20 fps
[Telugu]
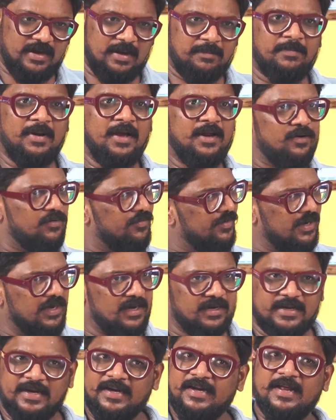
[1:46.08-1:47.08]
అమ్మాయిలు
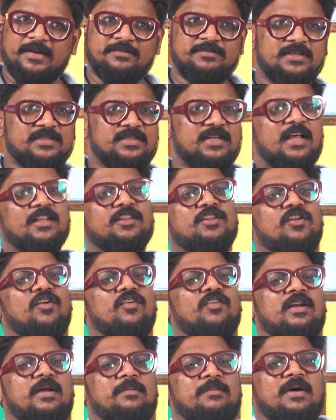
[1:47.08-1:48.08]
వీళ్ళు కిడ్నాప్ చేస్తారు అందులో
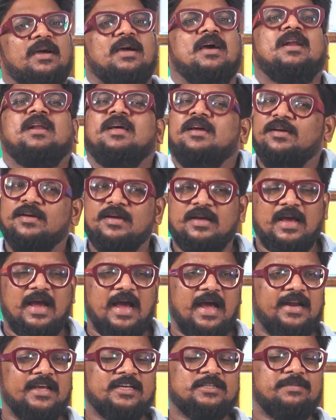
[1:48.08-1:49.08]
క్రమంగానే
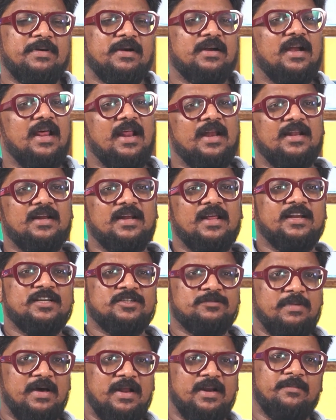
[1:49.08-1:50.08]
అన్ఎక్స్పెక్టెడ్ అల్ల
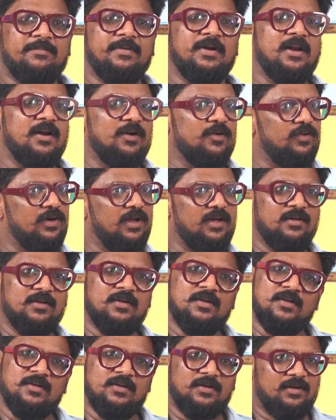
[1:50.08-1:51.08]
నరేష్ భార్య పిల్లలు కూడా
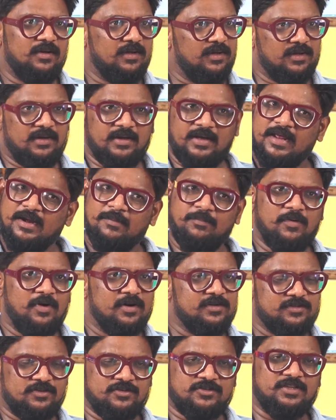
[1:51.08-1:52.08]

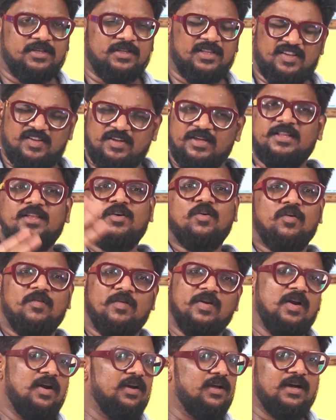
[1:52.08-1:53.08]
వెళ్ళిపోవాల్సి వచ్చింది ఇది
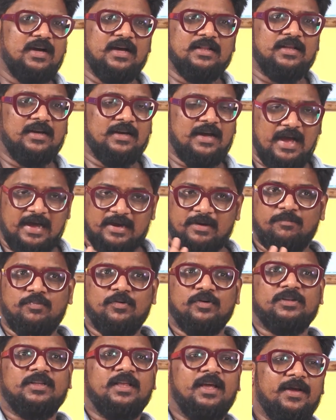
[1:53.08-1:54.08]
ఓవరాల్గా కథ
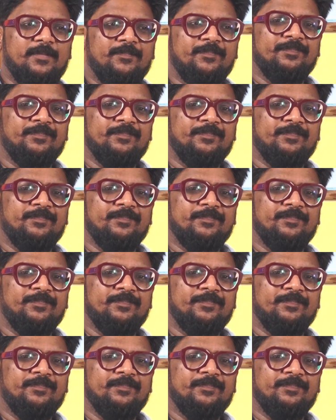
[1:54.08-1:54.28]
కాకపోతే